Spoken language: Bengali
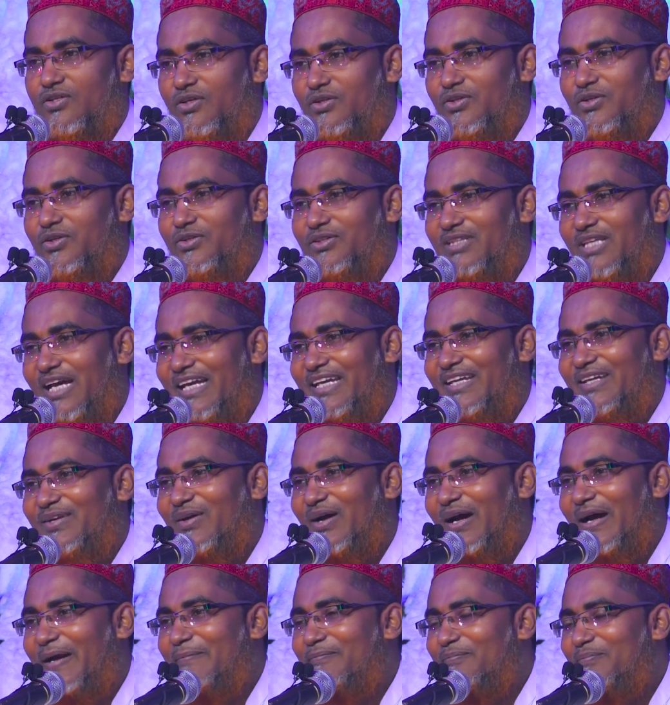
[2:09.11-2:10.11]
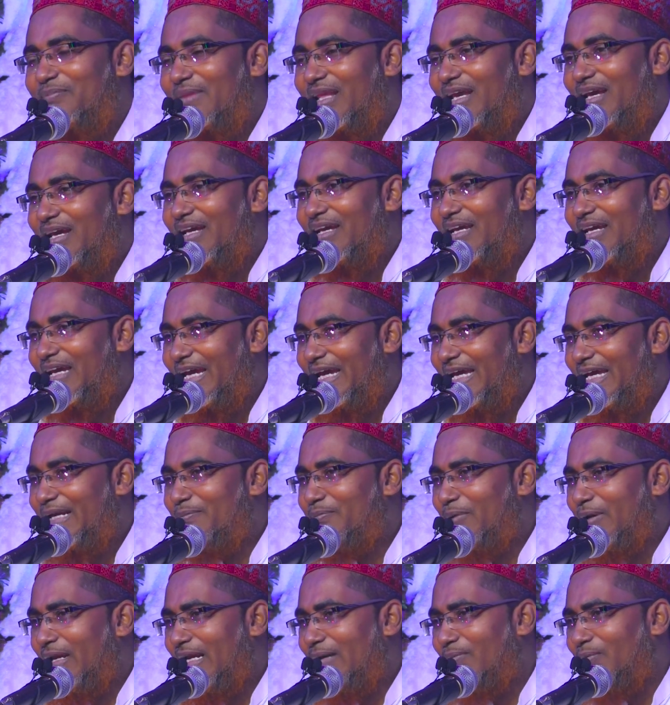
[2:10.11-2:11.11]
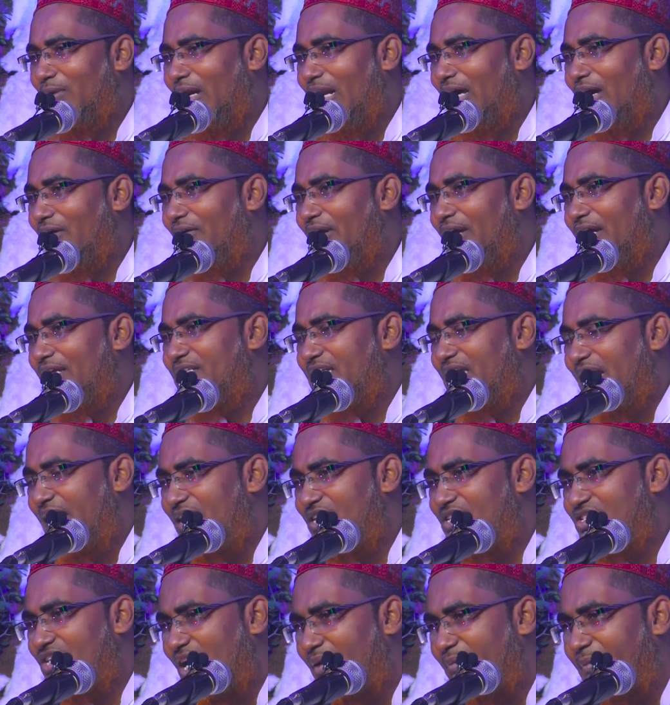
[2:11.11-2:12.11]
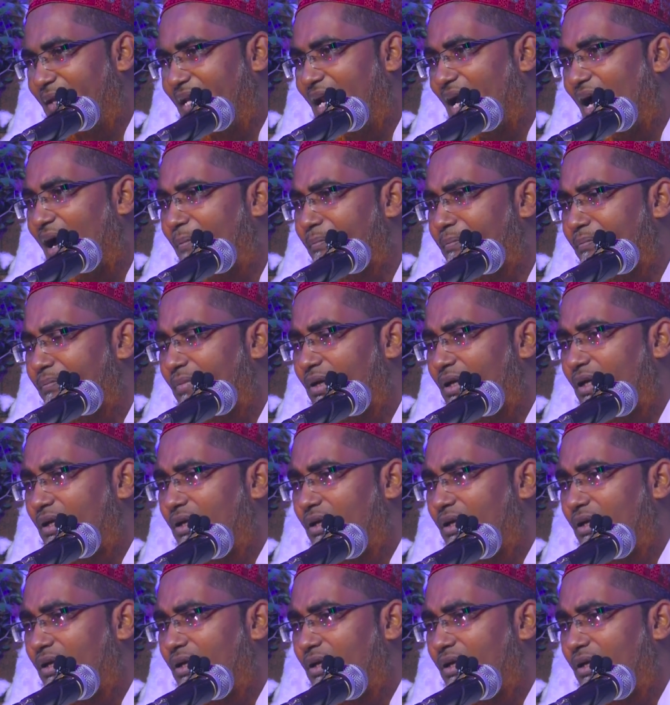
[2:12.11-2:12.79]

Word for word: শুধু তাই নয় এরপরে বলা হয়েছে এই স্বামীরা